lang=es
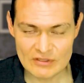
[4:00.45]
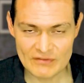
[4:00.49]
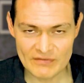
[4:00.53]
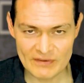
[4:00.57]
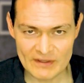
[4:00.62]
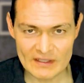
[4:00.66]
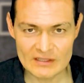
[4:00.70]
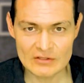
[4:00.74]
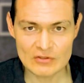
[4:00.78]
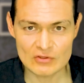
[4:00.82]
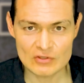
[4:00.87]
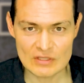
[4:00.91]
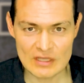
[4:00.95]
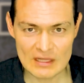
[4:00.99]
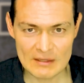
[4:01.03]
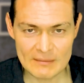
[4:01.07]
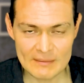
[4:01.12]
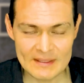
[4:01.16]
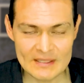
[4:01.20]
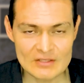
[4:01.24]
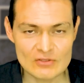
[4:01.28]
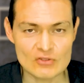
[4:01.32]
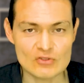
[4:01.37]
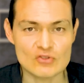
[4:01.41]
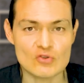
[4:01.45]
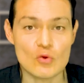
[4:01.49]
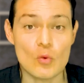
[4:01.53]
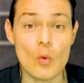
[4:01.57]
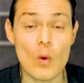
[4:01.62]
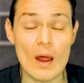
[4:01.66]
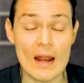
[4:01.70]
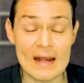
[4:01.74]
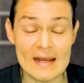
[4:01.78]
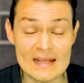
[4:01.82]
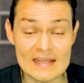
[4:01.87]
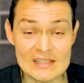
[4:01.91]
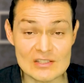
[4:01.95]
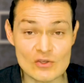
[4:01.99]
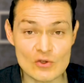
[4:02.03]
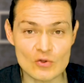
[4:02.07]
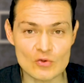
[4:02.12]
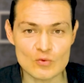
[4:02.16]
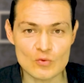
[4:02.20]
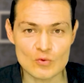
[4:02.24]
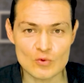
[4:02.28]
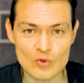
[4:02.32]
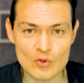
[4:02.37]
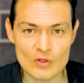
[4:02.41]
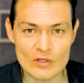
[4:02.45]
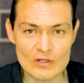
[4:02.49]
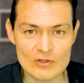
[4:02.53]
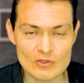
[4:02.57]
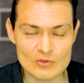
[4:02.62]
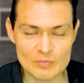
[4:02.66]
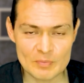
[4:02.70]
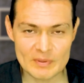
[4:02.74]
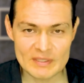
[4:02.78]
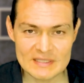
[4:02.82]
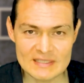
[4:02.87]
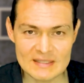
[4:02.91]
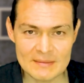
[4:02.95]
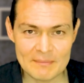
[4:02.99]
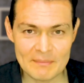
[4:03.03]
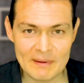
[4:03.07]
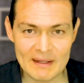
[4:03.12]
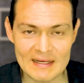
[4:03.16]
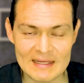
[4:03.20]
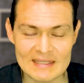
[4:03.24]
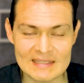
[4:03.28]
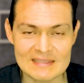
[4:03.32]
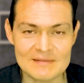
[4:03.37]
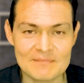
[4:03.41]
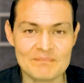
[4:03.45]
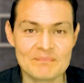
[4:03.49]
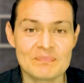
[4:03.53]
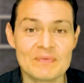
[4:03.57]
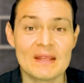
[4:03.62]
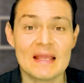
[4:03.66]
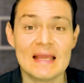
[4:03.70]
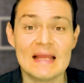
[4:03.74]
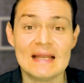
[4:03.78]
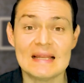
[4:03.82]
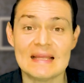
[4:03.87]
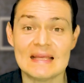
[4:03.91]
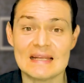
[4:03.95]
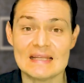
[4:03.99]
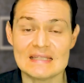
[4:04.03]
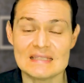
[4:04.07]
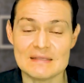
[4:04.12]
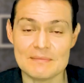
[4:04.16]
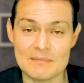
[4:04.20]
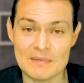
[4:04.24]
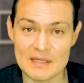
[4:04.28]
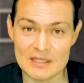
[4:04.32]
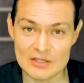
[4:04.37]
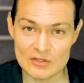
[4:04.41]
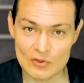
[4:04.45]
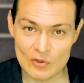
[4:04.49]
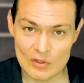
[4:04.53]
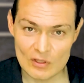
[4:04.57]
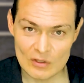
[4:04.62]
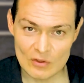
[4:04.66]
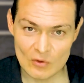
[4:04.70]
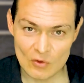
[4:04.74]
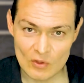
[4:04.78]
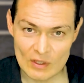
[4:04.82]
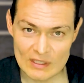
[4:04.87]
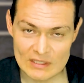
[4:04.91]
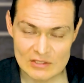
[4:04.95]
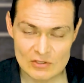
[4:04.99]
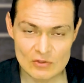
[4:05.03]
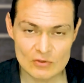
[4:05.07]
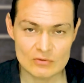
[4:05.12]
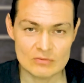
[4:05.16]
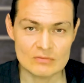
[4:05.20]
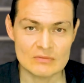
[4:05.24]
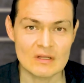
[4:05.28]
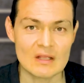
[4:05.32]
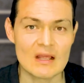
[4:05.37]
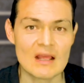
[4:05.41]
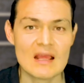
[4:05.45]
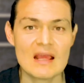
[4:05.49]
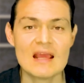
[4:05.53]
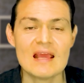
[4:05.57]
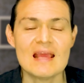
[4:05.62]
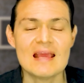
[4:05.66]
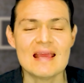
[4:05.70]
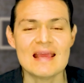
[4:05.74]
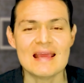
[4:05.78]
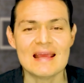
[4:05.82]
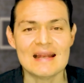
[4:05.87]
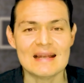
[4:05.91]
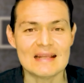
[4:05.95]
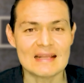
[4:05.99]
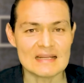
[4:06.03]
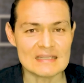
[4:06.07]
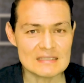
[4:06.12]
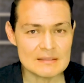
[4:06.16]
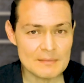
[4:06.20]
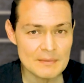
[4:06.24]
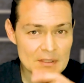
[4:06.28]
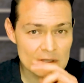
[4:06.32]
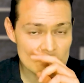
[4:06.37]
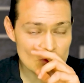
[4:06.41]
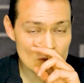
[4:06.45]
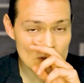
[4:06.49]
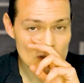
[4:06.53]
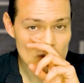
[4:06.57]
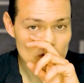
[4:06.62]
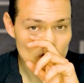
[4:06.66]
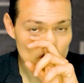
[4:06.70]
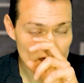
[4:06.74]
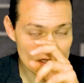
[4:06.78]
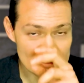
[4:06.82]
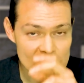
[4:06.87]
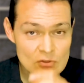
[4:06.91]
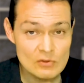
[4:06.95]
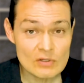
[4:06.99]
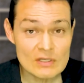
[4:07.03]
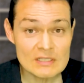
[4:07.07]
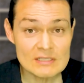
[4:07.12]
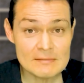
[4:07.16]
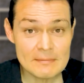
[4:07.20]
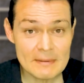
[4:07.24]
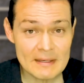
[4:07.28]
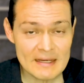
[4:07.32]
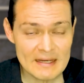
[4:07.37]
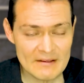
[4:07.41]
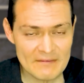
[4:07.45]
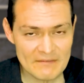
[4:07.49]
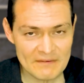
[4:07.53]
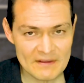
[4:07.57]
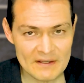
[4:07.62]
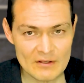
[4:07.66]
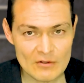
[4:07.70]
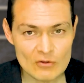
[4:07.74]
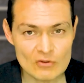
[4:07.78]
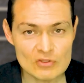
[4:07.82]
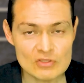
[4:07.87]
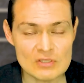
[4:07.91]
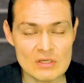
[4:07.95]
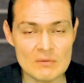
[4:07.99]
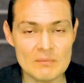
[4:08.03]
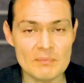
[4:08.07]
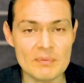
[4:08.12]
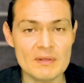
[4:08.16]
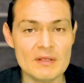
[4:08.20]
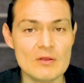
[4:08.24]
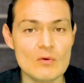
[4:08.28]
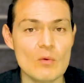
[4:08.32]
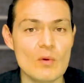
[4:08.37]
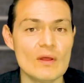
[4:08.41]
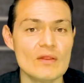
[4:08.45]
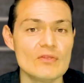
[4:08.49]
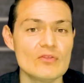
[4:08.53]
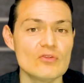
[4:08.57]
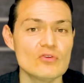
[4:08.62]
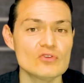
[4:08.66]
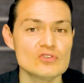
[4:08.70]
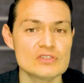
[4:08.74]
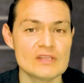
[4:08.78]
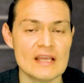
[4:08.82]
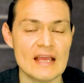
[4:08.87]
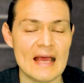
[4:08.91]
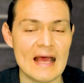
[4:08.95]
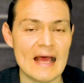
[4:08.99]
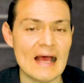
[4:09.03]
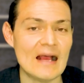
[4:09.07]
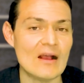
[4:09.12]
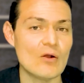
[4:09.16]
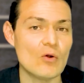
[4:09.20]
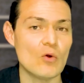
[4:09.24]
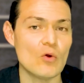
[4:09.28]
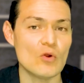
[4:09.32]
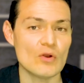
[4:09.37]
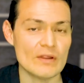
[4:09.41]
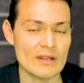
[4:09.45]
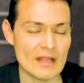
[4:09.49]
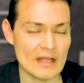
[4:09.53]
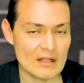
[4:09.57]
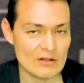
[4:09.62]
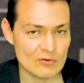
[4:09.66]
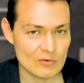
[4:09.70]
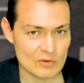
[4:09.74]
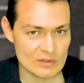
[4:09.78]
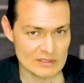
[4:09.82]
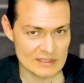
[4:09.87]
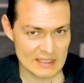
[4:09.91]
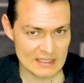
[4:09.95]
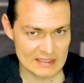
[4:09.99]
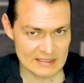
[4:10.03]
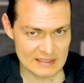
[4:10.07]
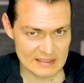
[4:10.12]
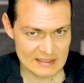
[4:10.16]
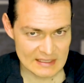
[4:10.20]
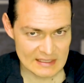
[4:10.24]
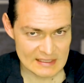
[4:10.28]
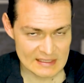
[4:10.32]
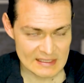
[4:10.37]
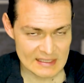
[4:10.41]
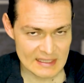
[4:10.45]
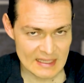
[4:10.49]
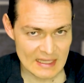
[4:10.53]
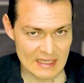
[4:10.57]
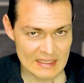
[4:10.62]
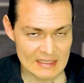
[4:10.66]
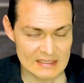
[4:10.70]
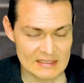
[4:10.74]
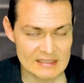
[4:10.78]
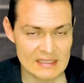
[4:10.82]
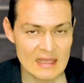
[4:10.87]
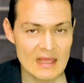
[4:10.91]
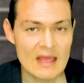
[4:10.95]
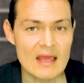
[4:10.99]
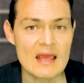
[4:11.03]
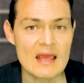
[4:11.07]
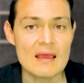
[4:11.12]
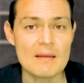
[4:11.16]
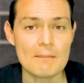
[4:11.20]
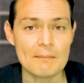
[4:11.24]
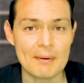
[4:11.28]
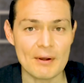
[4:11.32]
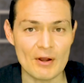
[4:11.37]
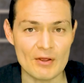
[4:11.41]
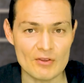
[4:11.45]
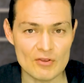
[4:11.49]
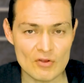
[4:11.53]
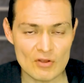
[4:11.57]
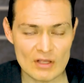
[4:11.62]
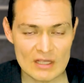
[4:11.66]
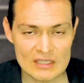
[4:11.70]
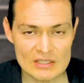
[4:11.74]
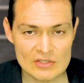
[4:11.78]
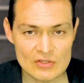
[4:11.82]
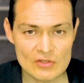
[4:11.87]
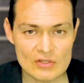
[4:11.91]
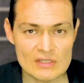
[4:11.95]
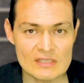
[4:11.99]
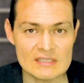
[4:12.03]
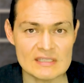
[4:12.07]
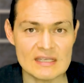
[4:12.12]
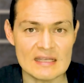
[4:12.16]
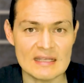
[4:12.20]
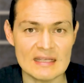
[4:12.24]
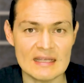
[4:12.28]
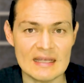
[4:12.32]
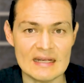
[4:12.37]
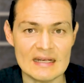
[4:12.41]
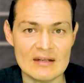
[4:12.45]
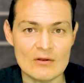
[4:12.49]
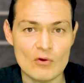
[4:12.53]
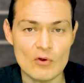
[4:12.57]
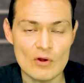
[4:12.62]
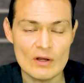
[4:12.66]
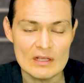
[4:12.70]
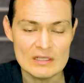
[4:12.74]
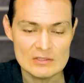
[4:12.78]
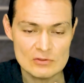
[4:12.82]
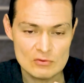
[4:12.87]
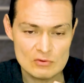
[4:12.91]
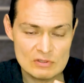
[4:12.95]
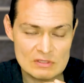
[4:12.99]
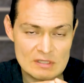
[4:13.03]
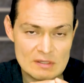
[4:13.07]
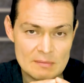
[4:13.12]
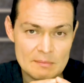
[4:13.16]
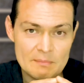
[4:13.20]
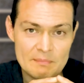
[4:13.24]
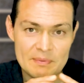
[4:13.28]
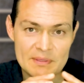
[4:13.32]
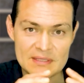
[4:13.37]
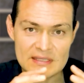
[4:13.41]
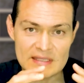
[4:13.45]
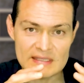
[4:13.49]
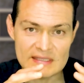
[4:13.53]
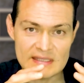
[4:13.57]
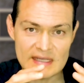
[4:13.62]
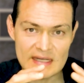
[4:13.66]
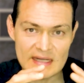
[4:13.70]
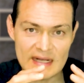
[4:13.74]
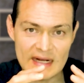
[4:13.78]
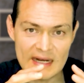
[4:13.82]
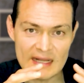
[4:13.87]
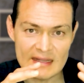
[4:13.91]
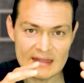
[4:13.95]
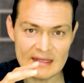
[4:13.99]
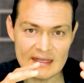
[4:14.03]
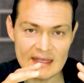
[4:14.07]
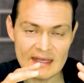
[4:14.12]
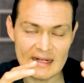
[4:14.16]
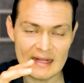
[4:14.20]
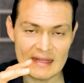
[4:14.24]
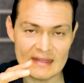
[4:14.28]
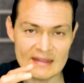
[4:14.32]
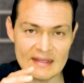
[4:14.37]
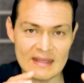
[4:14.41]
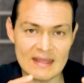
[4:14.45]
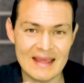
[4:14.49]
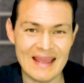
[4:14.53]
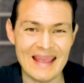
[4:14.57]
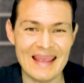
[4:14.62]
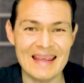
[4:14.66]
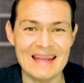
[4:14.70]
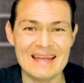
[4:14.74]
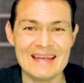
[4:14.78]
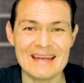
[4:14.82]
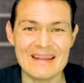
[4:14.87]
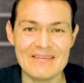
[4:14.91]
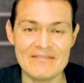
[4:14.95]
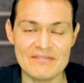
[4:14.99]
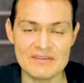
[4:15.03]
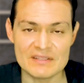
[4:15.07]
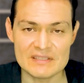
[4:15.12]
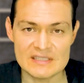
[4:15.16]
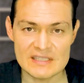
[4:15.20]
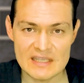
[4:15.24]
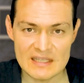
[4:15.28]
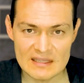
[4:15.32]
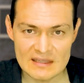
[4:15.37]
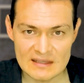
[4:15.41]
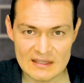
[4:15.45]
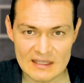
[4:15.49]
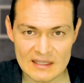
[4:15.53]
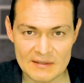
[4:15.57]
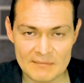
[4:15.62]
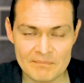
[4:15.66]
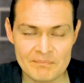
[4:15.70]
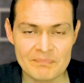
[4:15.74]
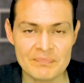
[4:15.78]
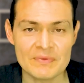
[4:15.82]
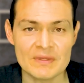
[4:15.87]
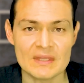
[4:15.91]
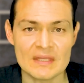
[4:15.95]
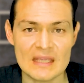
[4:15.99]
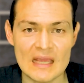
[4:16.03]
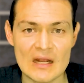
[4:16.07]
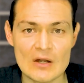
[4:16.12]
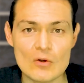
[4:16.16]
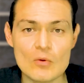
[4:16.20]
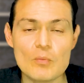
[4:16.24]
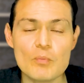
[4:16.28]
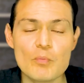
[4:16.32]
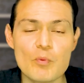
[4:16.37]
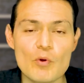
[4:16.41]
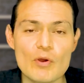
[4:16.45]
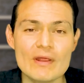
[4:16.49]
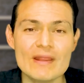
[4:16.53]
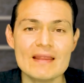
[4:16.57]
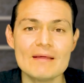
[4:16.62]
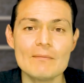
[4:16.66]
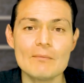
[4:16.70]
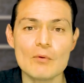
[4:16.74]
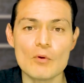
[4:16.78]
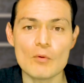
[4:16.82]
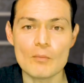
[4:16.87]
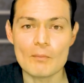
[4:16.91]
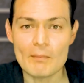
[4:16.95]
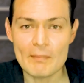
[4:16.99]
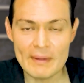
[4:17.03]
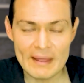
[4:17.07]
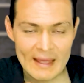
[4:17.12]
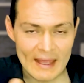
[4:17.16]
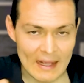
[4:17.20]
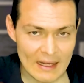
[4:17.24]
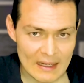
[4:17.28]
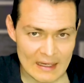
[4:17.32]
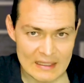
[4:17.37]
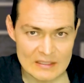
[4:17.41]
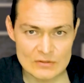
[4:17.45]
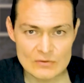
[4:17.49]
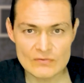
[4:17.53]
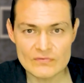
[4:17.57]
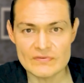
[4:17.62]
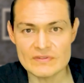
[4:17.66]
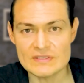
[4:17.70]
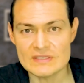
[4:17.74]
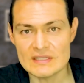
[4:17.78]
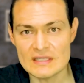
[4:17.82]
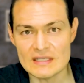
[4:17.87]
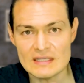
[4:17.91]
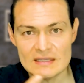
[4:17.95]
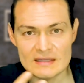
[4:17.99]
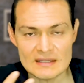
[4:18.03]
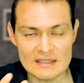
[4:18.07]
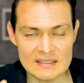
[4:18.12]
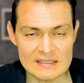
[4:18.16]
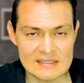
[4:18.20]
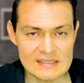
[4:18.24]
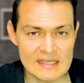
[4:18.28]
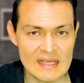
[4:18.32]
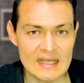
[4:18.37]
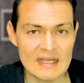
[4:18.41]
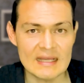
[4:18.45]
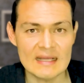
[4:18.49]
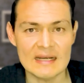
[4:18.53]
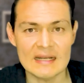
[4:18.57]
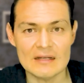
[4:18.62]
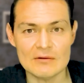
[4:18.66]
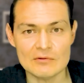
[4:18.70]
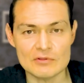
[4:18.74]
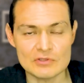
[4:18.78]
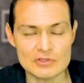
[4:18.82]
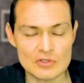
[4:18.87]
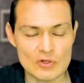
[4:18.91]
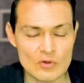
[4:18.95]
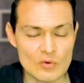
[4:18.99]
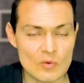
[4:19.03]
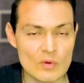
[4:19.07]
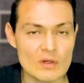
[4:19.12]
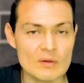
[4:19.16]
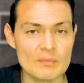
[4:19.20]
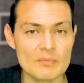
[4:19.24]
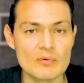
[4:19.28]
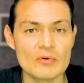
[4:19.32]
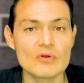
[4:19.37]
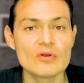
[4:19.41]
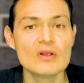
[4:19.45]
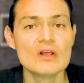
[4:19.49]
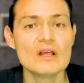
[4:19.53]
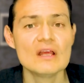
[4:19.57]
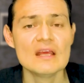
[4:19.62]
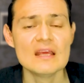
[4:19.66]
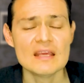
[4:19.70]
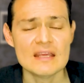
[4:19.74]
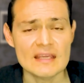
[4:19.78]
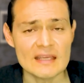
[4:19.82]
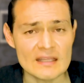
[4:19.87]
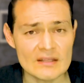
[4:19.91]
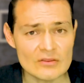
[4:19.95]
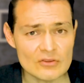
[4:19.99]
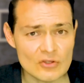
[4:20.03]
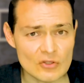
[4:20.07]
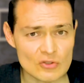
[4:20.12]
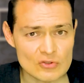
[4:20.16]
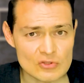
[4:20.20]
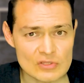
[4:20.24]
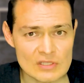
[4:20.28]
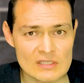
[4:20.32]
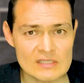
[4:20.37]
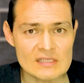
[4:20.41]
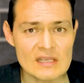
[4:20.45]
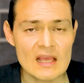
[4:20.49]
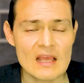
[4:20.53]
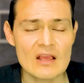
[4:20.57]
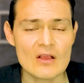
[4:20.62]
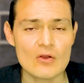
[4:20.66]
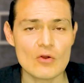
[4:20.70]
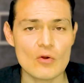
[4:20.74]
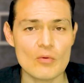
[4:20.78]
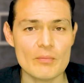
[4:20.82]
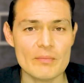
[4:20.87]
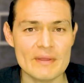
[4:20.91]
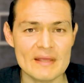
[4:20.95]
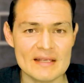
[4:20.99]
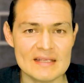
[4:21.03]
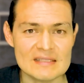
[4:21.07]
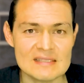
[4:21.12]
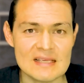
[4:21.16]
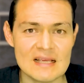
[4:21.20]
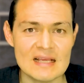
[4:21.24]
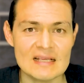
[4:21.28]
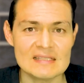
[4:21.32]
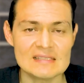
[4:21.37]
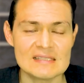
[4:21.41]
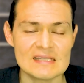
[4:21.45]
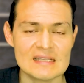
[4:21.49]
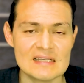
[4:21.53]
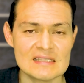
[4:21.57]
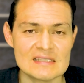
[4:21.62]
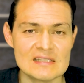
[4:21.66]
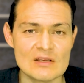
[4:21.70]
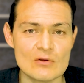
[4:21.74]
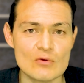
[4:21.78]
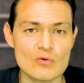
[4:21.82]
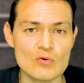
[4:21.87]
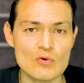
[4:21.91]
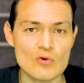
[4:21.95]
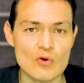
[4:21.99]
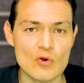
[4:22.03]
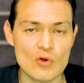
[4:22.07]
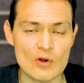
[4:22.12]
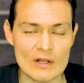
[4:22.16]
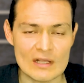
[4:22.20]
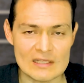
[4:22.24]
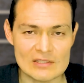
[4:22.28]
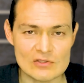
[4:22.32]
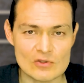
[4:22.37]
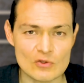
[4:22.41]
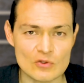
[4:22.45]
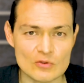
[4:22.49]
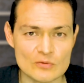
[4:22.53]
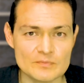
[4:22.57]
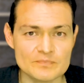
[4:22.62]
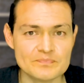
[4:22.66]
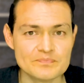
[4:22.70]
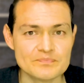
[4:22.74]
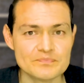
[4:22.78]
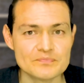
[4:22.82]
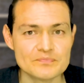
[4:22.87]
efectos adversos. ¿Cuáles son uno de los principales? El crecimiento del corazón. El crecimiento del corazón es benéfico siempre y cuando sea acorde a nuestras necesidades, pero hay ocasiones en que el corazón se empieza a hacer grande, grande e ineficiente. Ya no puede bombear la suficiente sangre a nuestro cuerpo y entonces comienza a hacerse un corazón